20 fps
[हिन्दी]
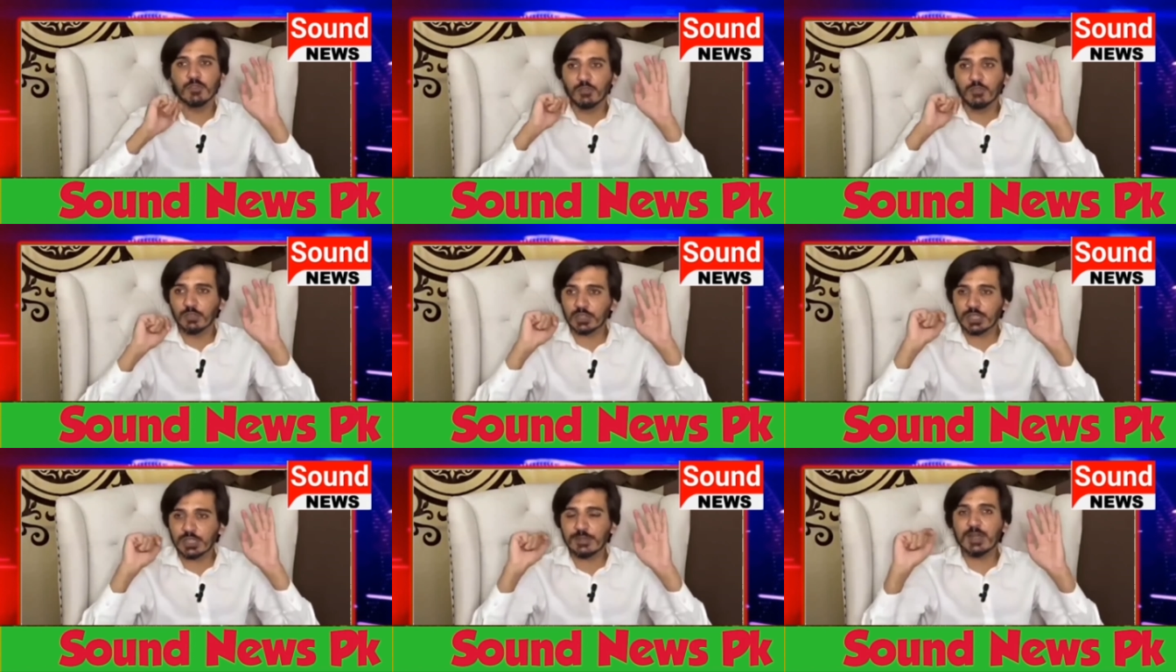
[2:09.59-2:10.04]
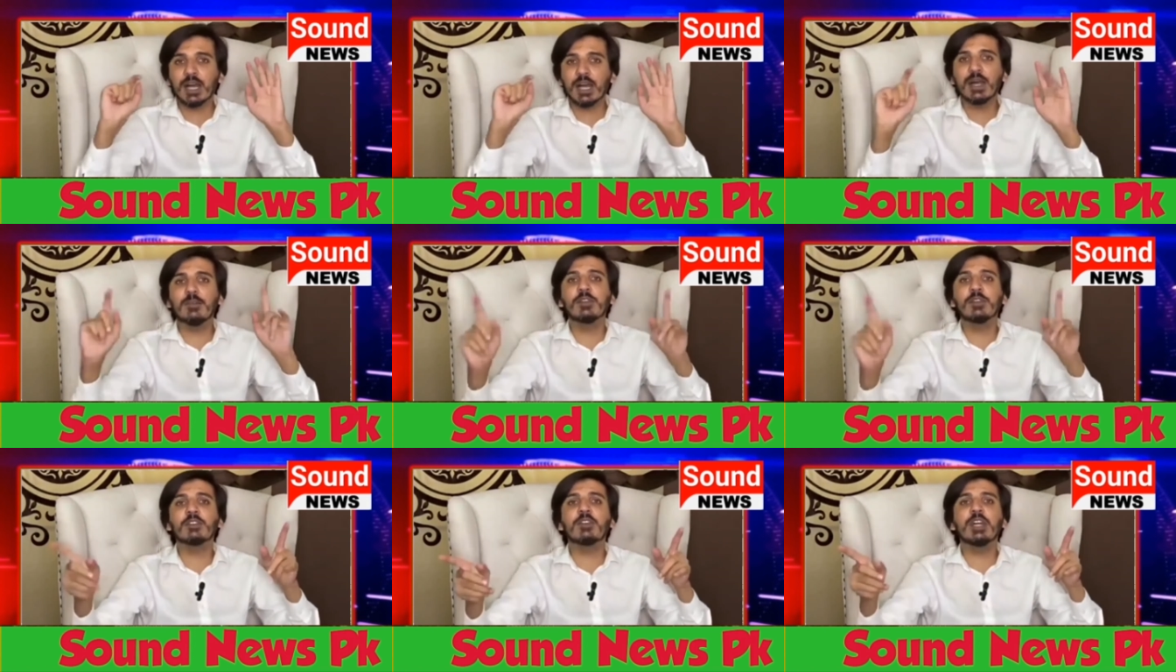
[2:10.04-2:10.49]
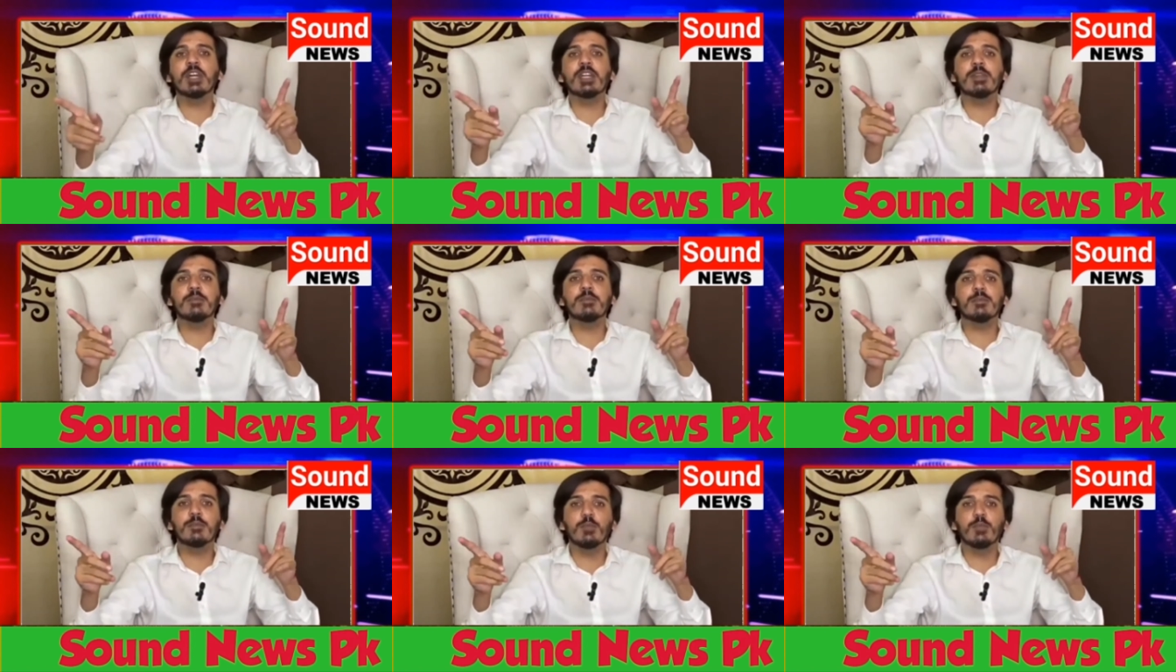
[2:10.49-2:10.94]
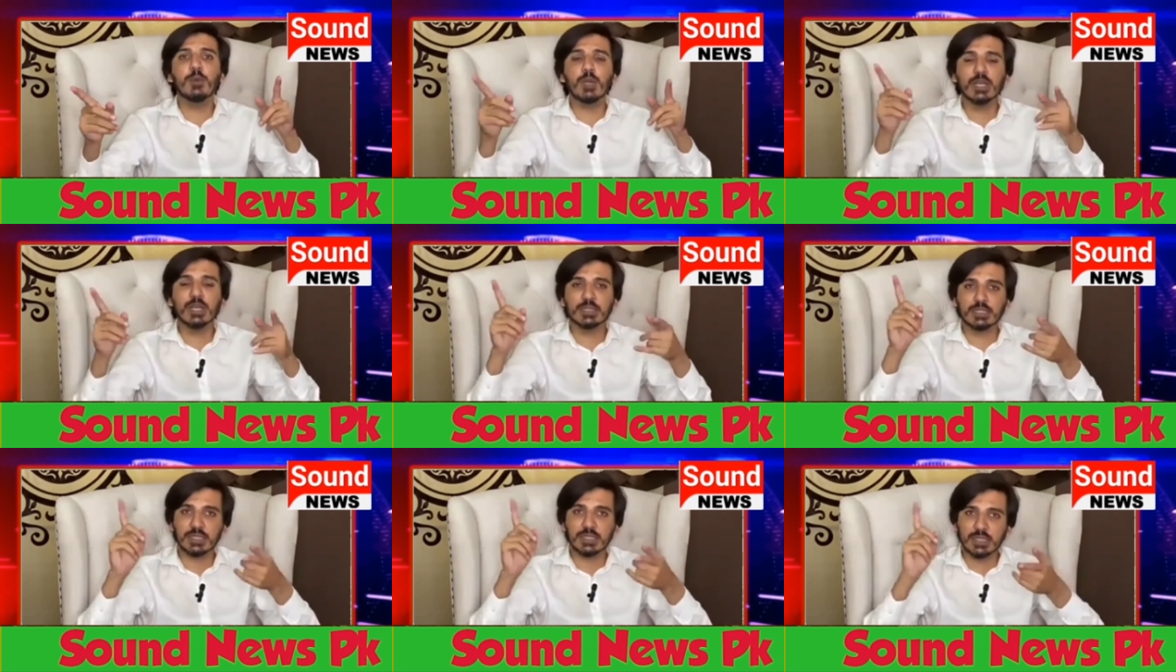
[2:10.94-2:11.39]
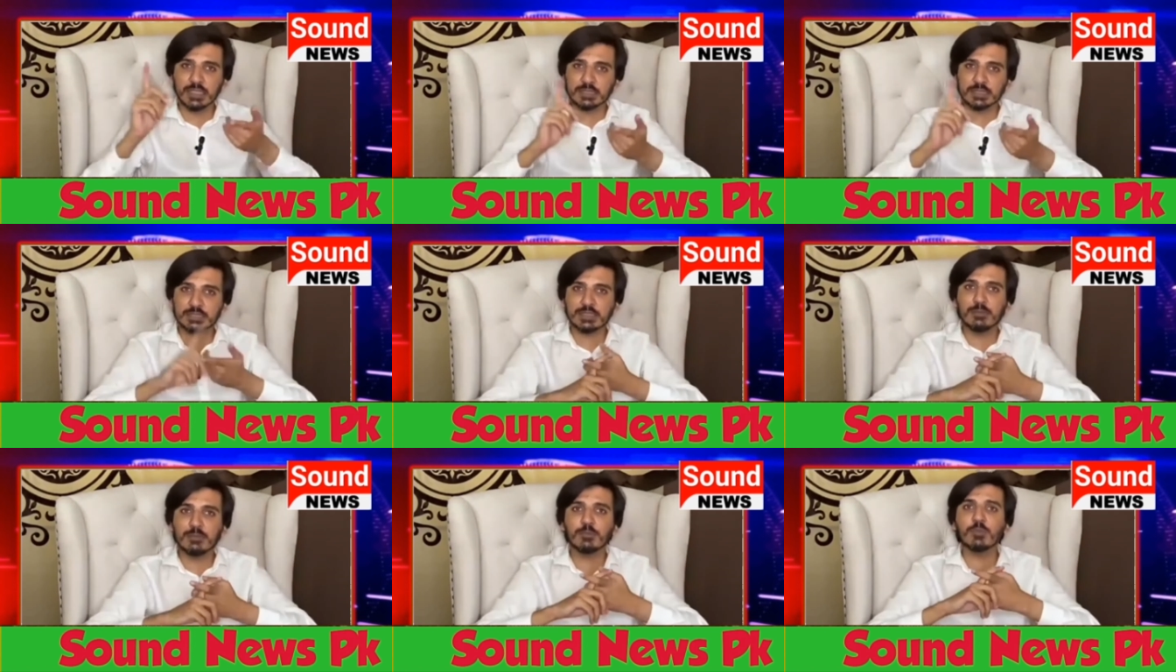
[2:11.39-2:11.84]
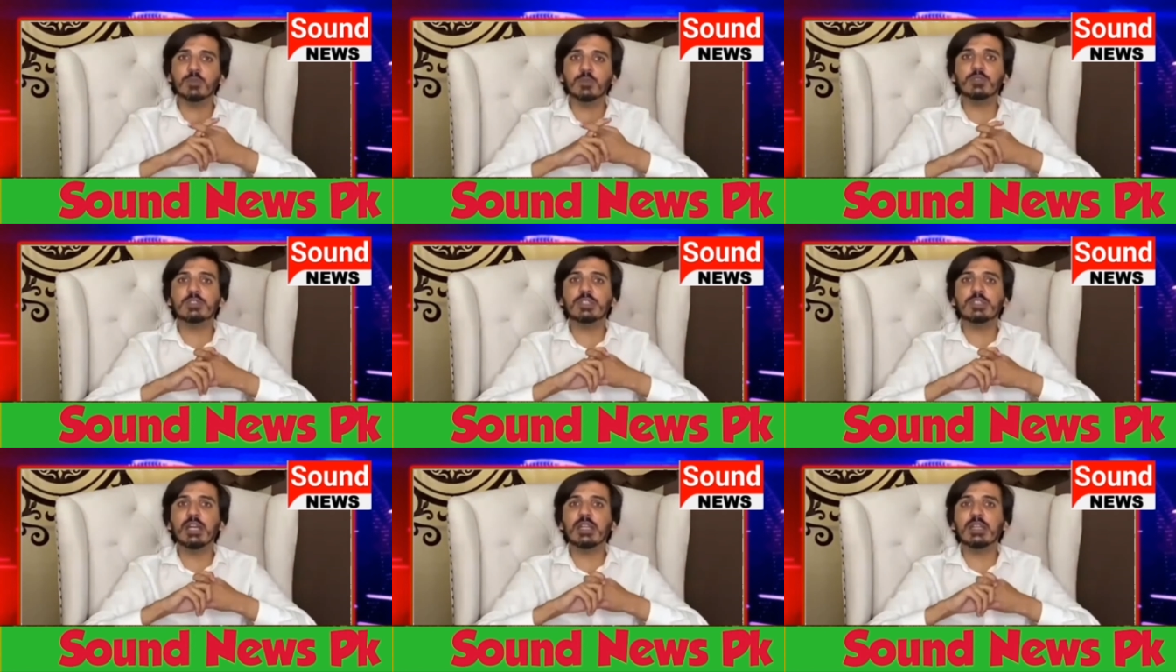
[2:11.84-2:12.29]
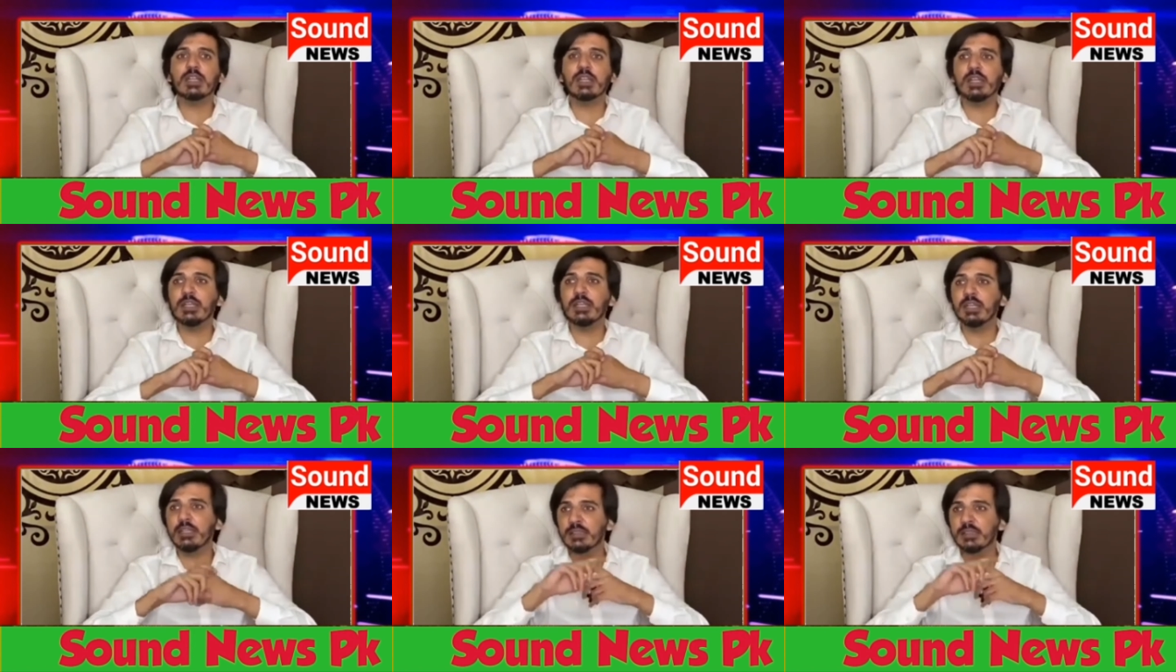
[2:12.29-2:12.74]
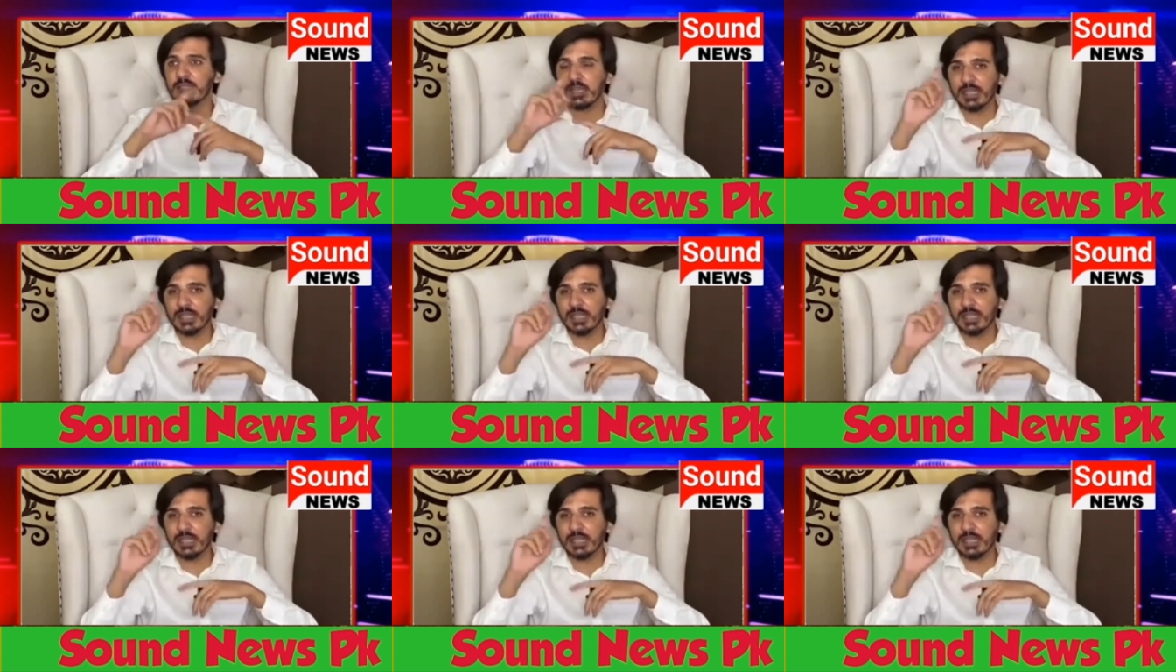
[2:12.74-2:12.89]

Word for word: वो तमाम इंक्वायरी भुगत के सब कुछ करके